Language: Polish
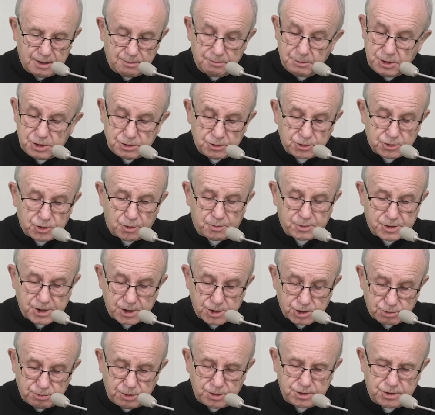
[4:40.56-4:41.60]
myśląc o
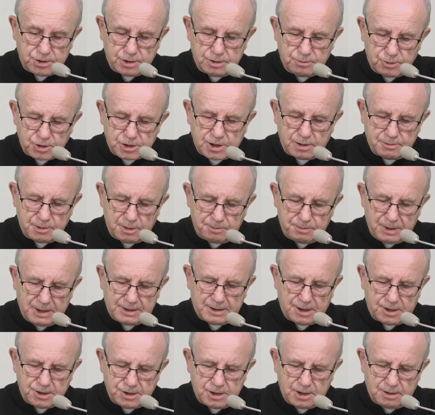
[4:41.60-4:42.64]
przeszłości, możemy
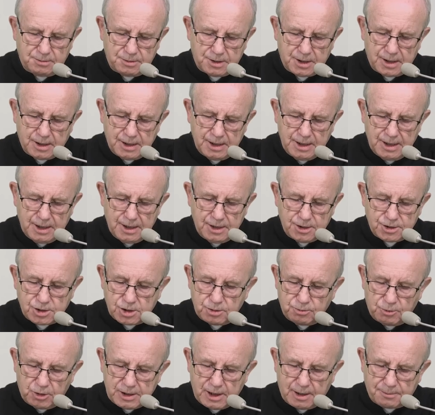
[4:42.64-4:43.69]
pytać siebie,
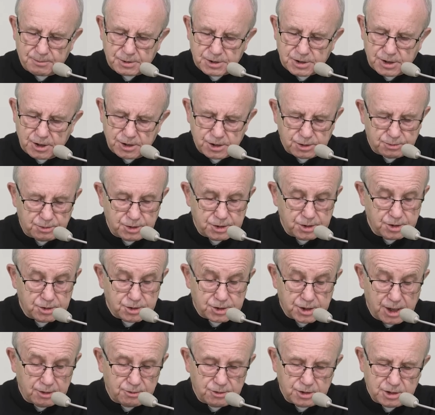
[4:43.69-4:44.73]
czy moja przeszłość
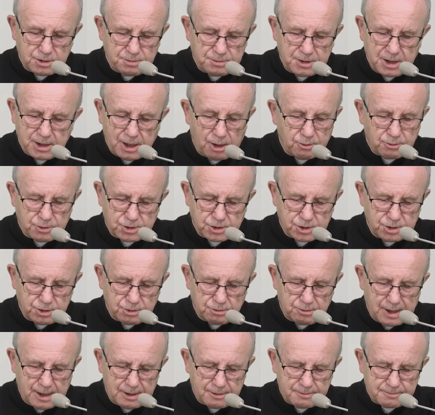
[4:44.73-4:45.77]
czegoś mnie
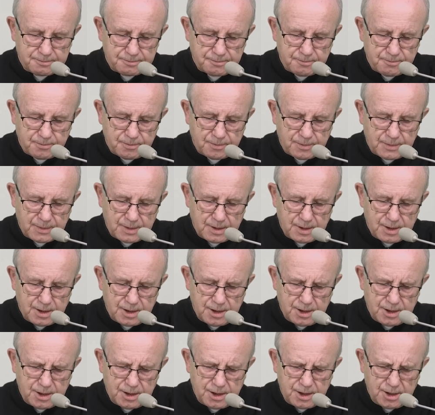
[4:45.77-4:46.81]
nauczyła?
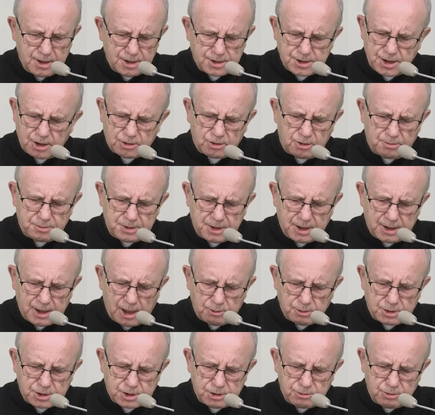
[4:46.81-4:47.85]
Czego mnie
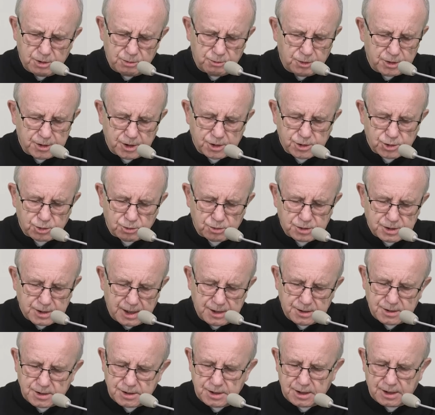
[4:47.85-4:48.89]
nauczyły moje
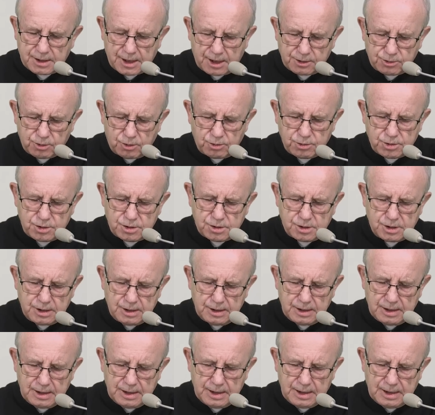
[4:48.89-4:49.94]
sukcesy i radości?
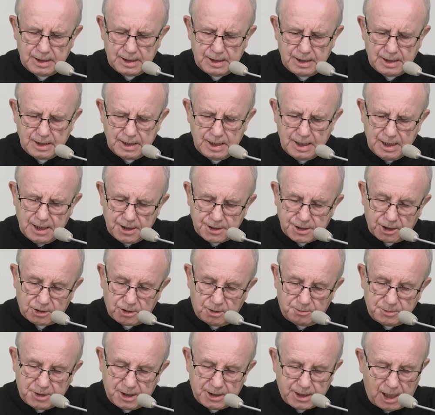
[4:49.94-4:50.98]

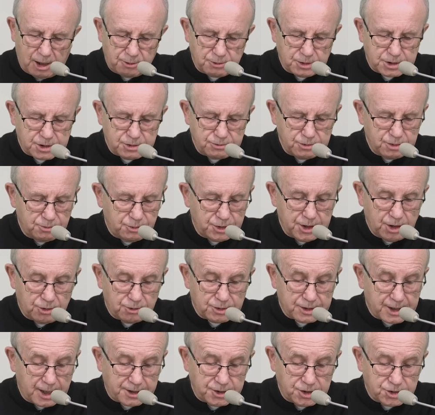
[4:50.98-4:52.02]
Czego mnie nauczyły moje
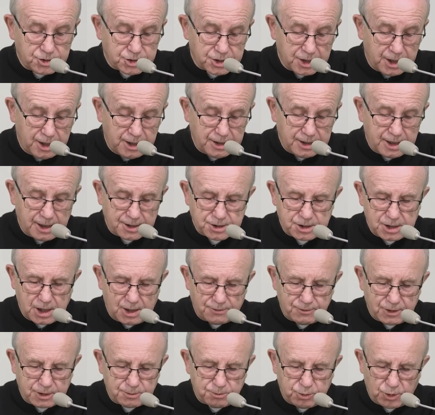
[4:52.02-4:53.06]
ograniczenia czy
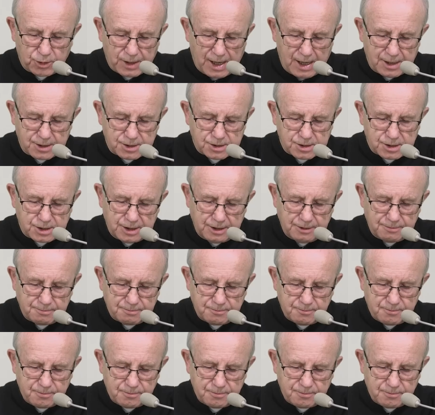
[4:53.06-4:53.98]
nawet porażki?